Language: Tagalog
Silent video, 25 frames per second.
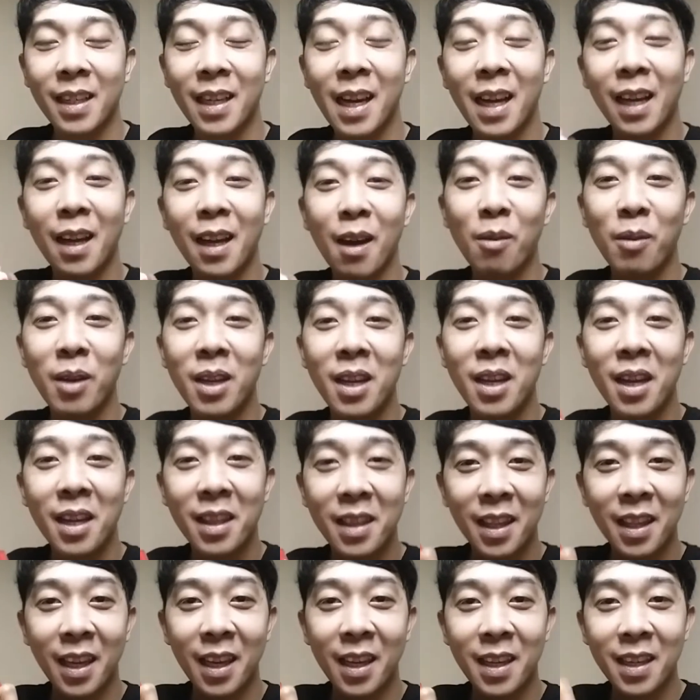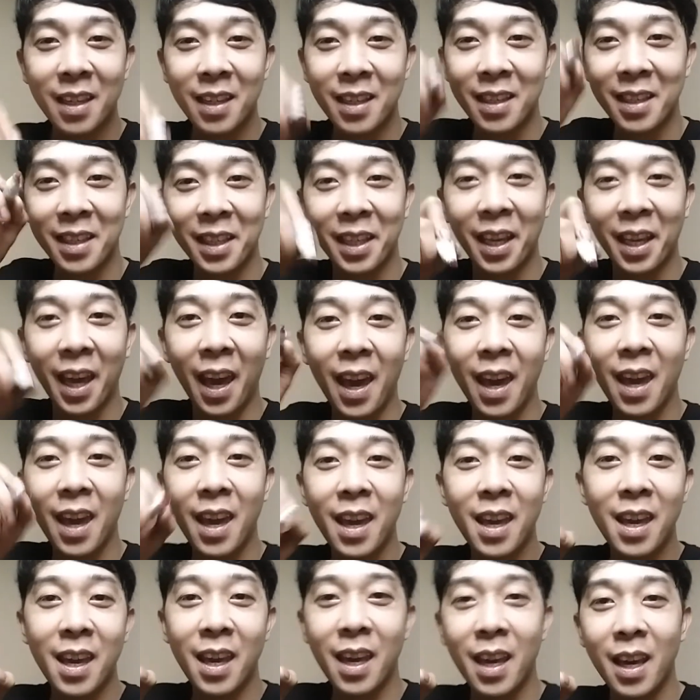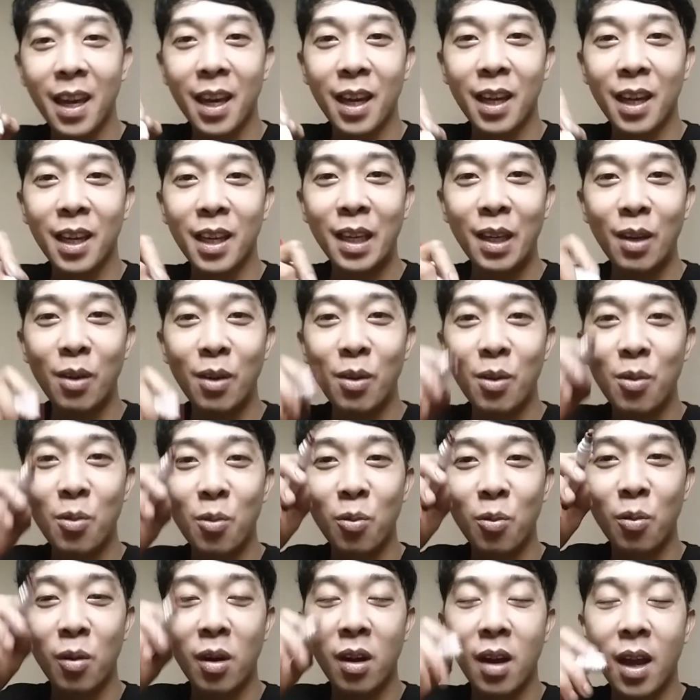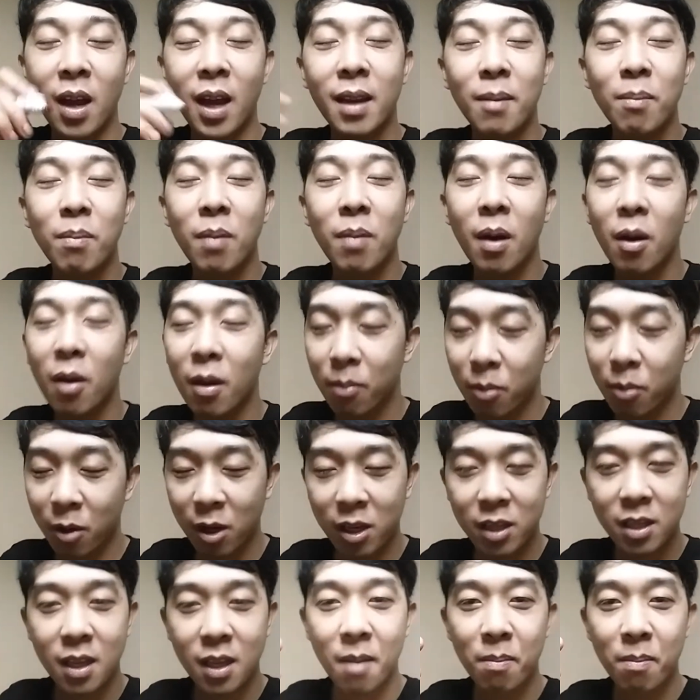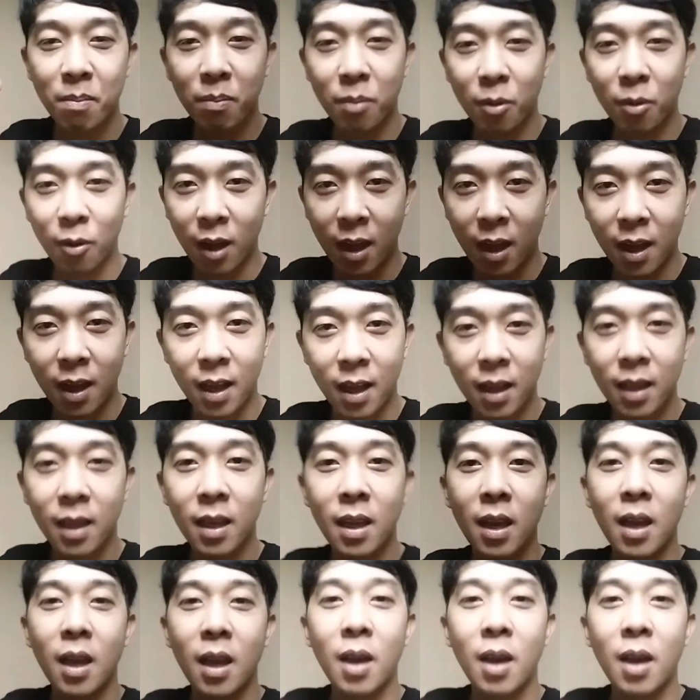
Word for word: gagawin natin K yung halimbawa for example ah,